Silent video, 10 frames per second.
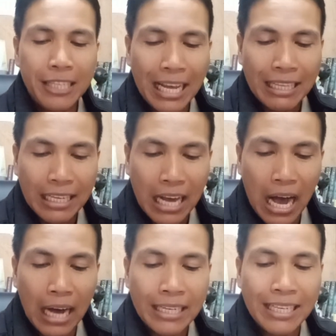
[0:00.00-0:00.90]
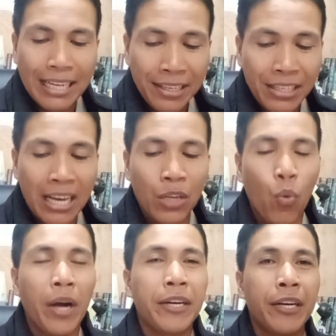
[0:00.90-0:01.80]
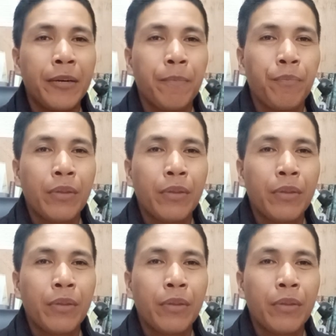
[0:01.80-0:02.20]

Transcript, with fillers: that God is a rewarder.